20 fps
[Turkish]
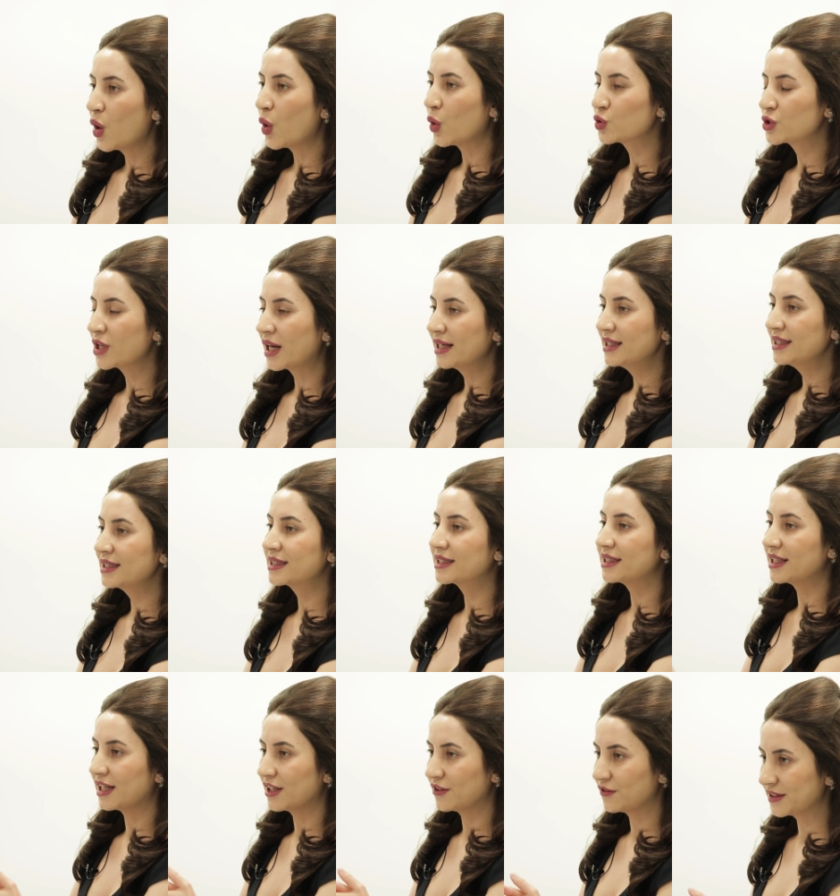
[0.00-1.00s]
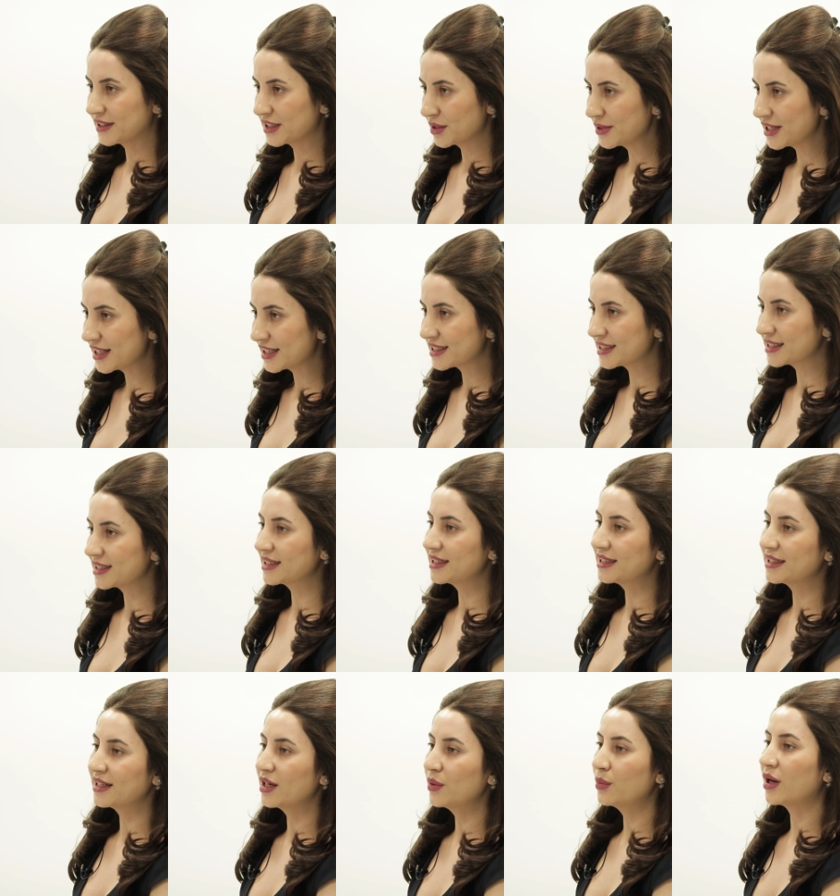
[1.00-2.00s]
Özellikle vitamin
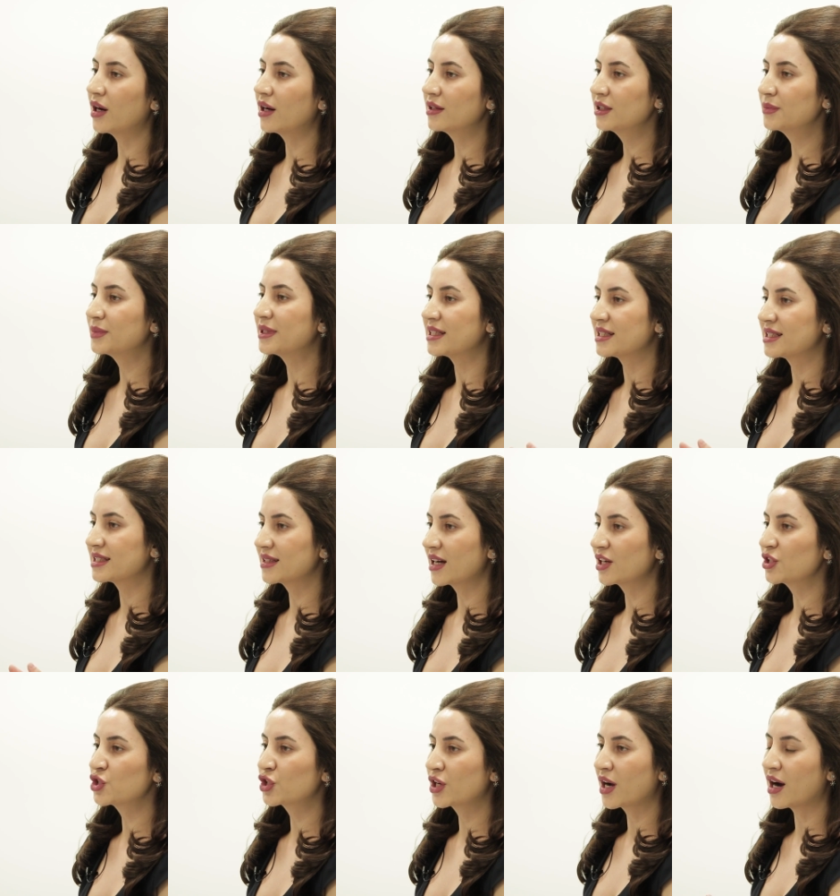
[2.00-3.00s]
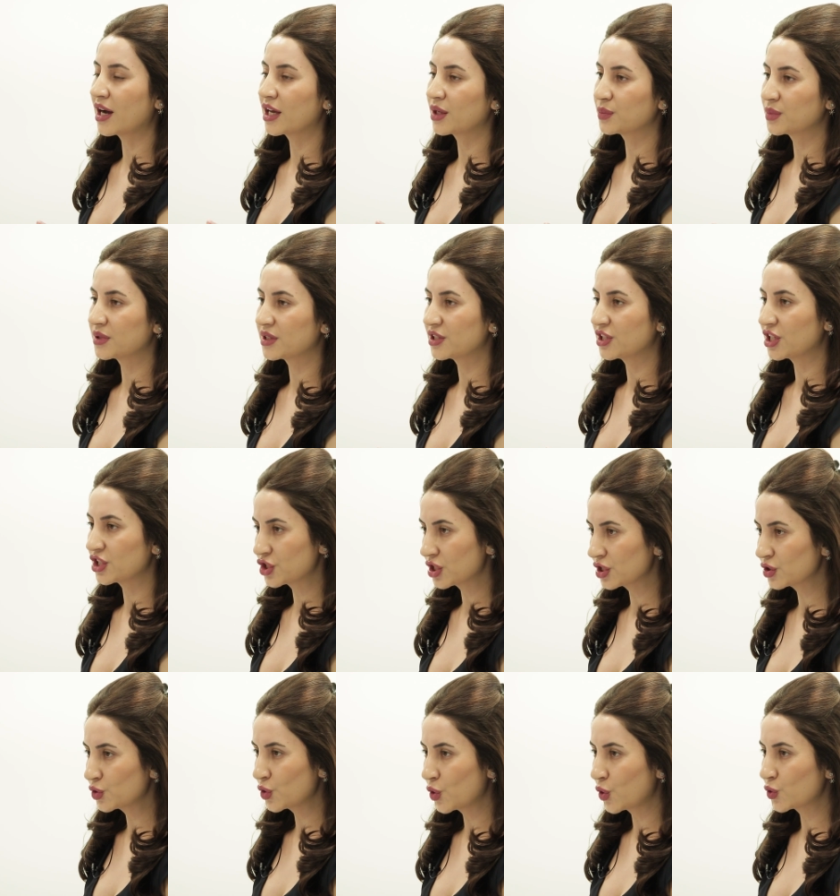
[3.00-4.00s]
eksikliğine bağlı bir saç kaybı
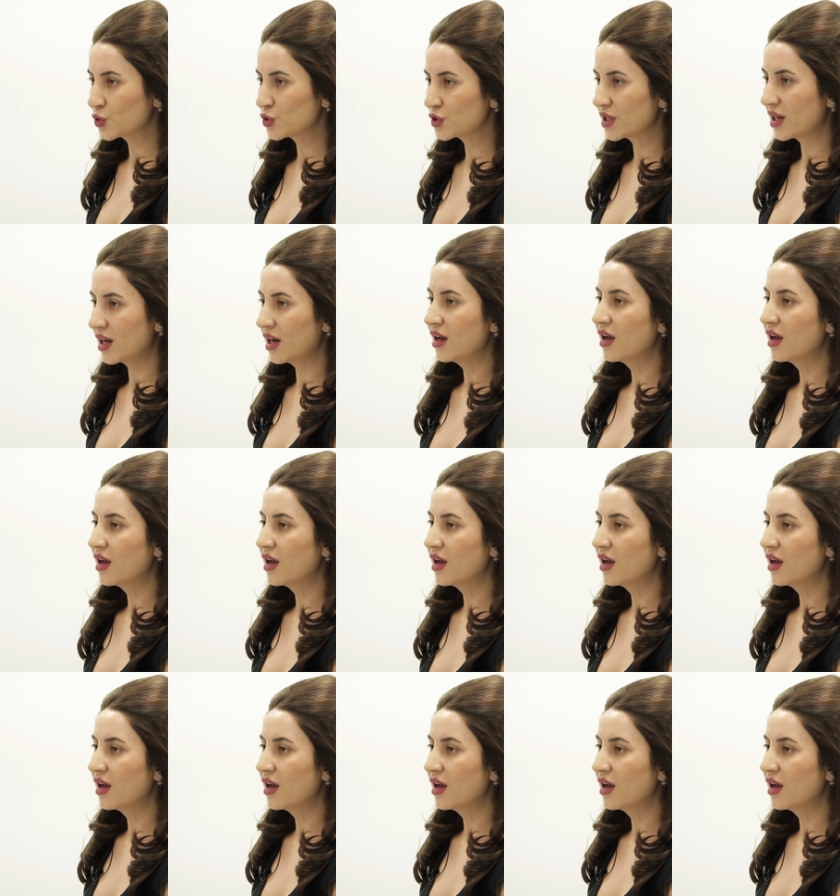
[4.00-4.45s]
yaşanıyorsa